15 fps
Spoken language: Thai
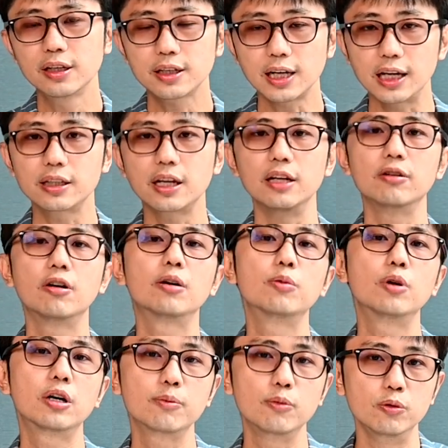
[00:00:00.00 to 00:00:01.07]
การถ่ายทอด
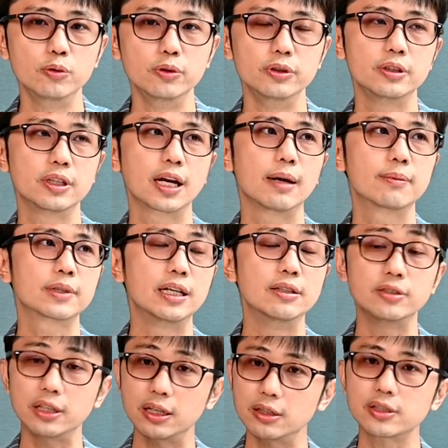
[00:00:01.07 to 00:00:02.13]
ข้อมูลนะครับการ
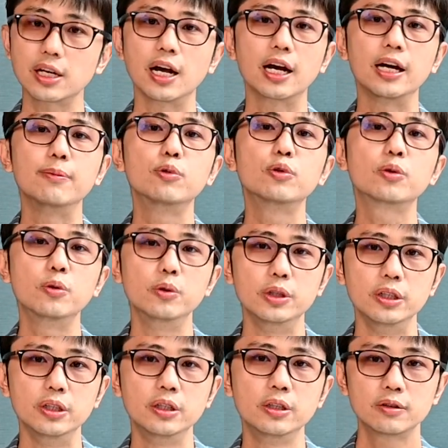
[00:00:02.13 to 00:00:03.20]
เจรจาการพูดคุย
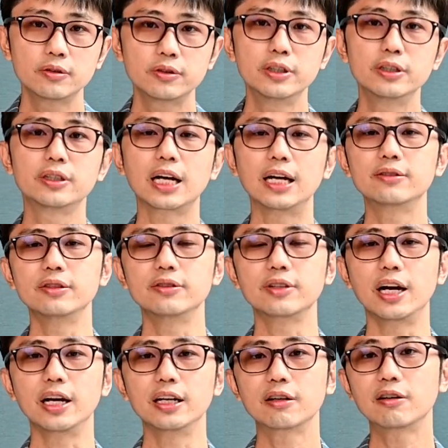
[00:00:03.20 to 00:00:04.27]
ซึ่งการสื่อ
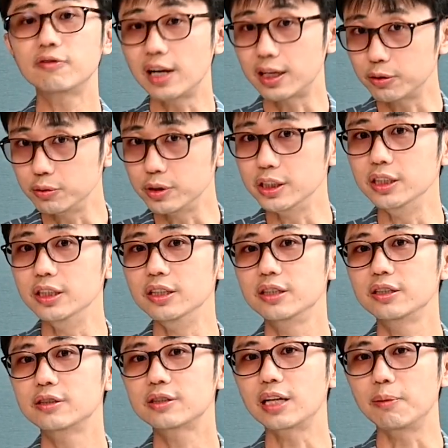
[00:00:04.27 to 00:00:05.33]
สารเนี่ยก็ฟังดูดี
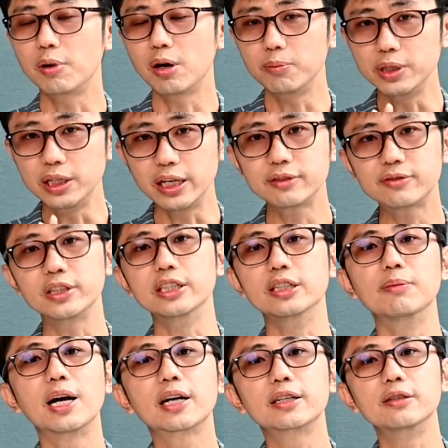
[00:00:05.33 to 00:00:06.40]
แต่พอมีเลขสี่
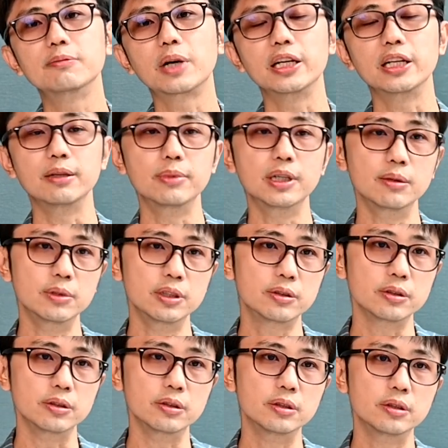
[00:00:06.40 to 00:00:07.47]
มากเกินไปในเบอร์มือ
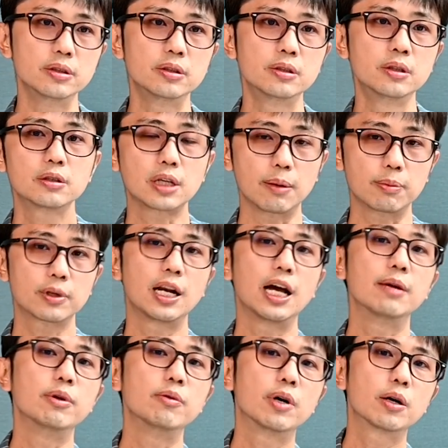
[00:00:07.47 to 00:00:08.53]
ถือ กลับกลา
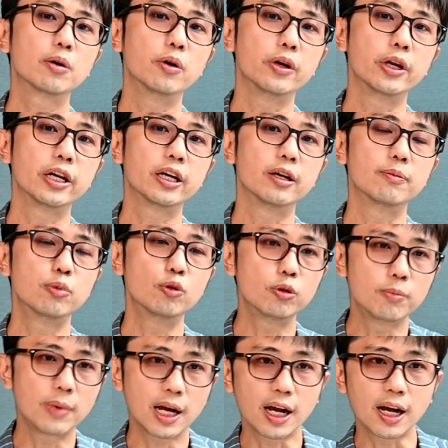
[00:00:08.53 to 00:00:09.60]
ยเป็นว่าคนนั้นนะพูด
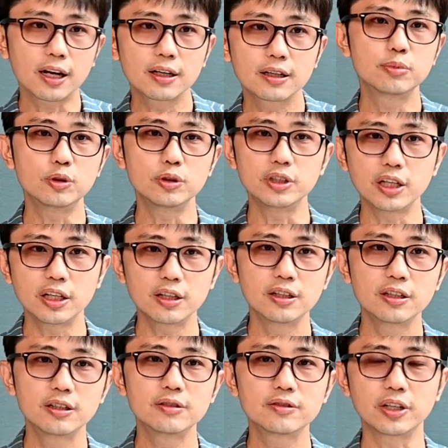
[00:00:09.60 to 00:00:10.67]
มากพูดเยอะ
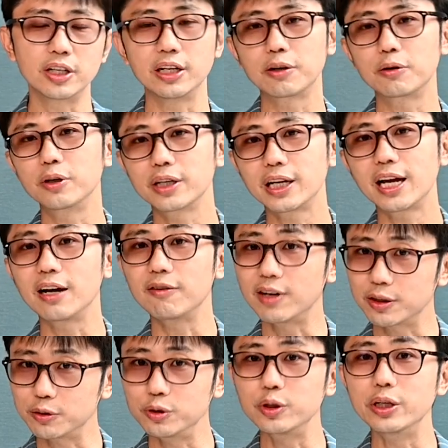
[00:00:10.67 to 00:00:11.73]
สนิทกับคนง่ายอาฟั
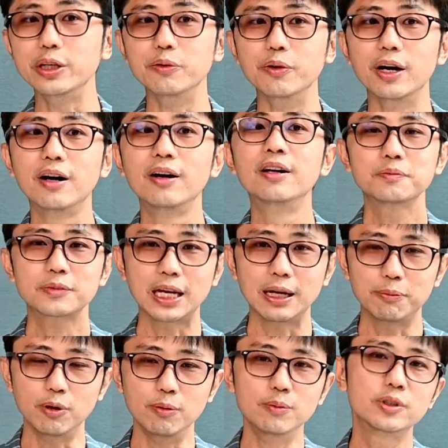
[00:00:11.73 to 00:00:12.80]
งดูดีอยู่เนาะแต่
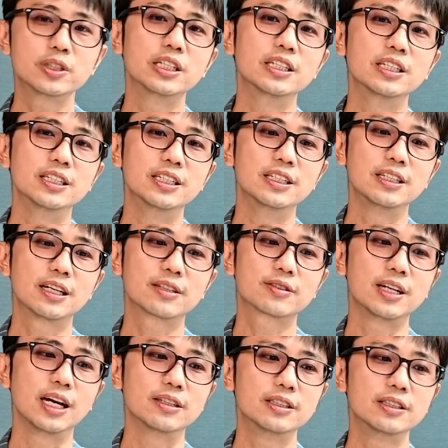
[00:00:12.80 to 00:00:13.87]
ผมเจอลักษ
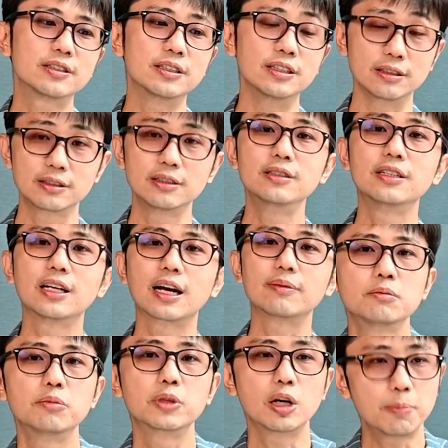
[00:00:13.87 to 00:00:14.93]
ณะที่เกิดขึ้นนะครับ
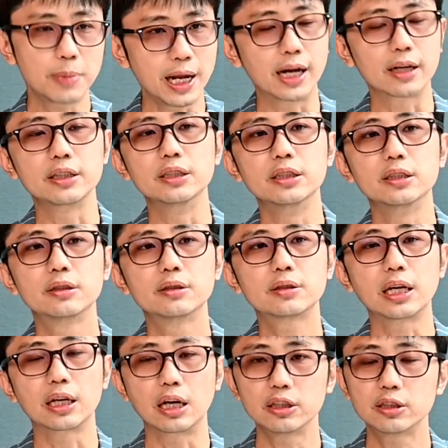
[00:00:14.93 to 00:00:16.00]
มันก็แปลกดี
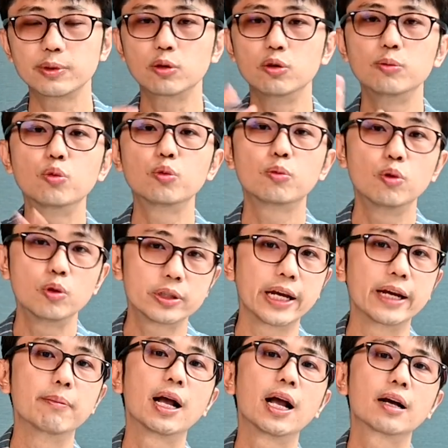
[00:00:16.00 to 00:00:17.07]
แต่เขาจะเป็นคนพูดพูด
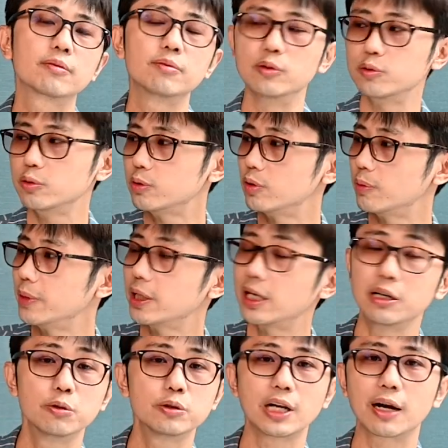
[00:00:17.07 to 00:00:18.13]
เก่งมากเหมือนนุชไม่เค
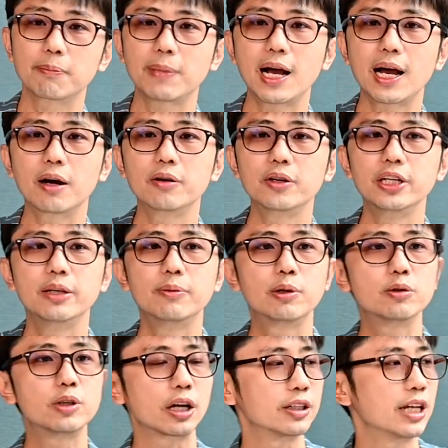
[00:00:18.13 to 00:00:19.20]
ยรู้จักป้าคนนี้ไม่
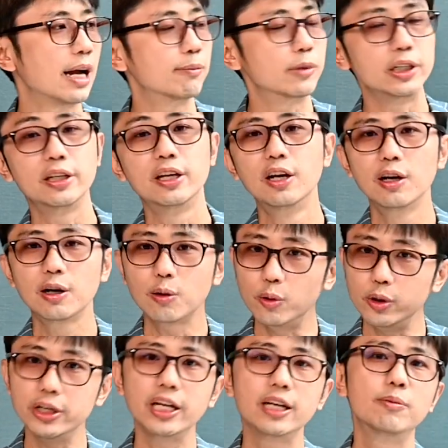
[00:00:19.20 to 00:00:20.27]
รู้จักยามคนนี้ คุ
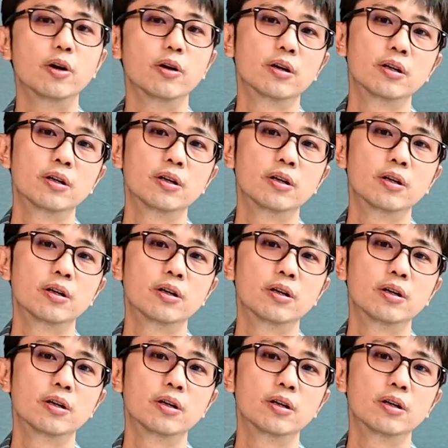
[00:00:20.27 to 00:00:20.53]
ยได้หมด